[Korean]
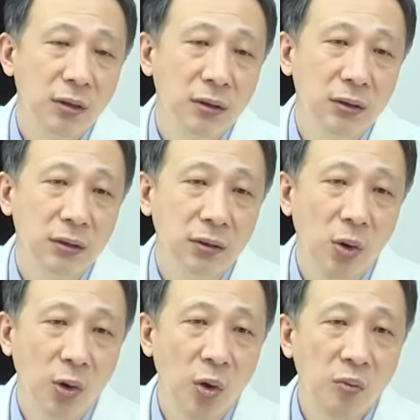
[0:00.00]
어,
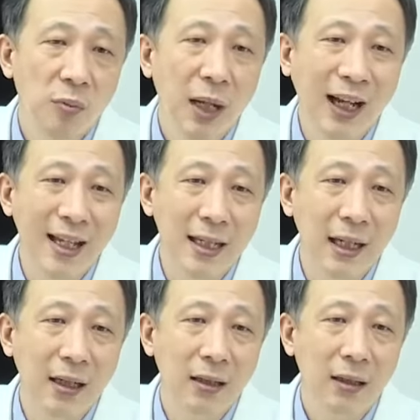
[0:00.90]
고통뿐만
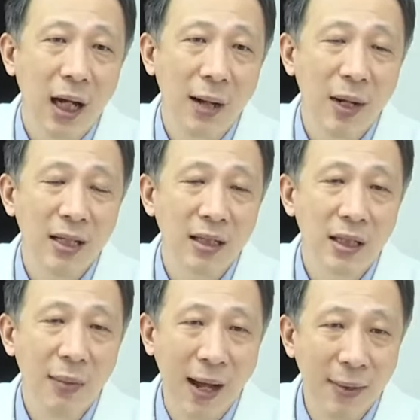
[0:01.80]
아니라
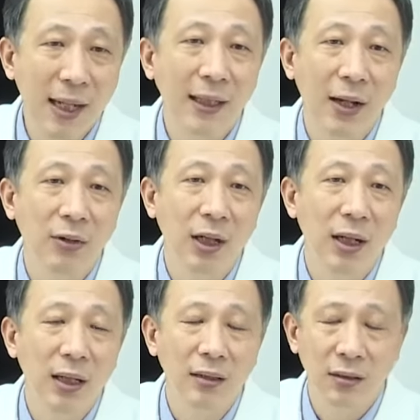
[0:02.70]
하반신이 마비가
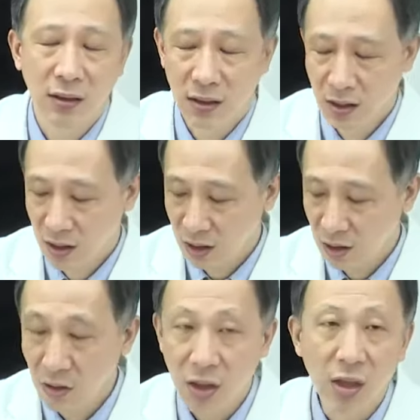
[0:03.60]
되거나 하는
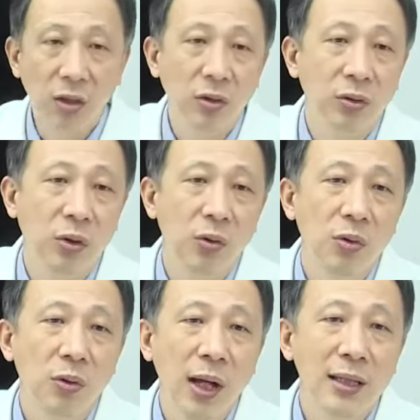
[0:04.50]
그런
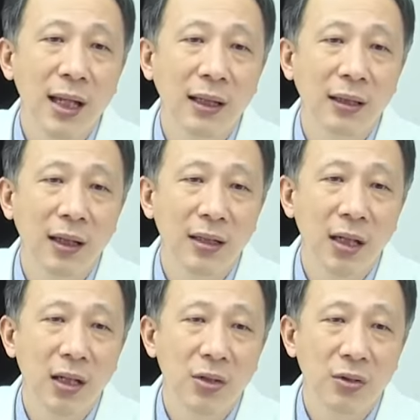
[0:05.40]
일도 환자한테
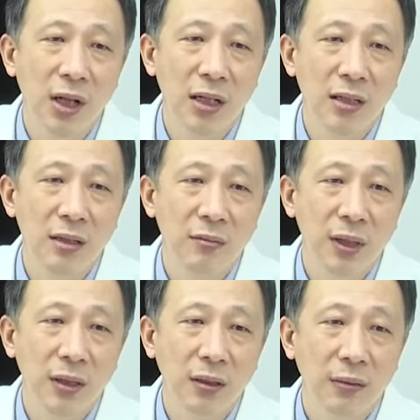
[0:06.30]
생길 수가
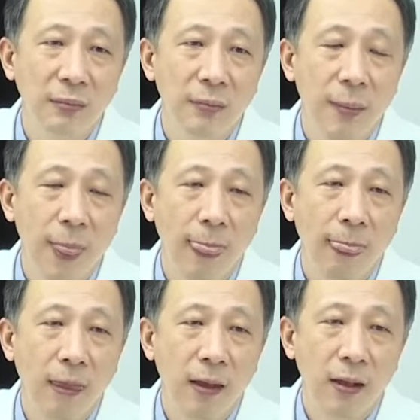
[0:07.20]
있습니다.
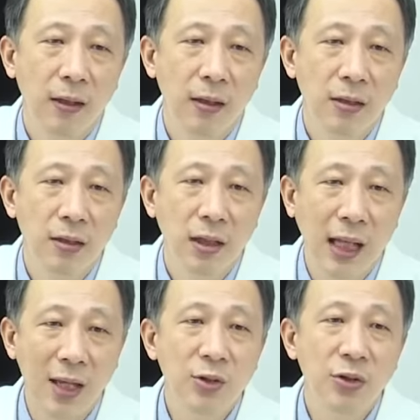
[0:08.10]
그래서 이제
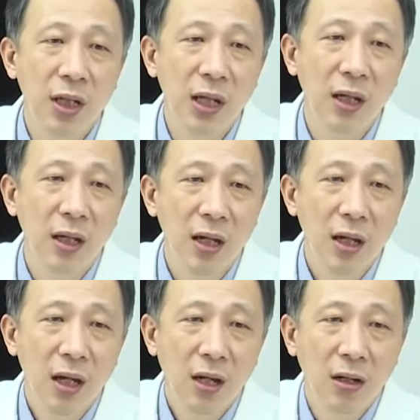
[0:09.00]
단순히
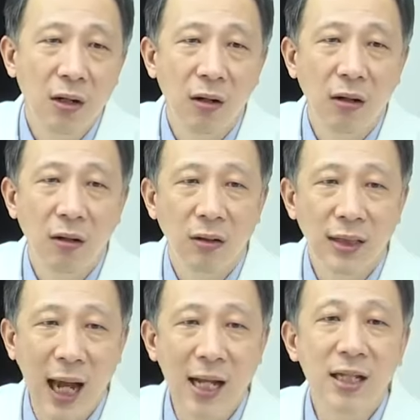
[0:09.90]
어,
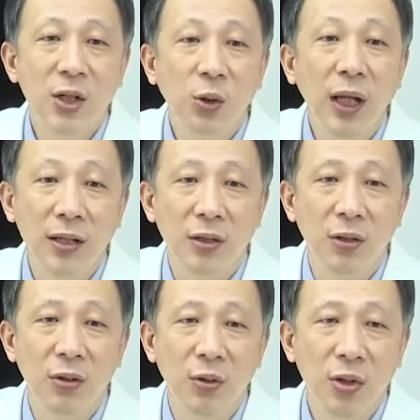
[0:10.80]
잘
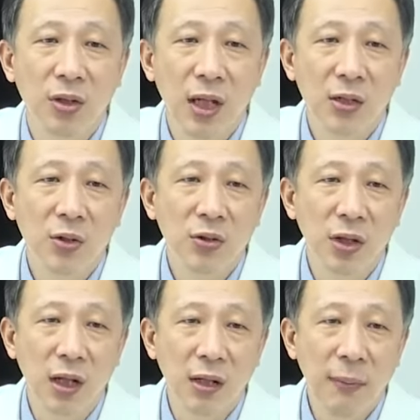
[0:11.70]
치료돼서 5년
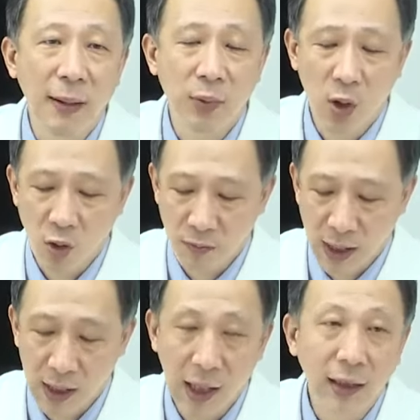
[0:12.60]
생존율이 100%에
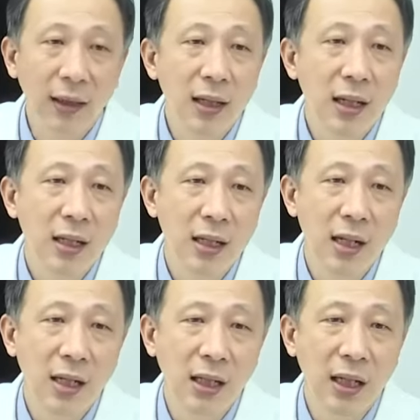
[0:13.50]
육박한
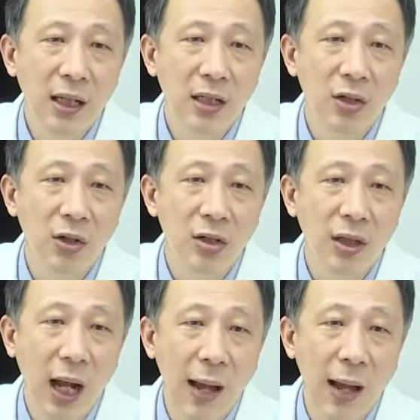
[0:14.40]
1기, 2기 전립선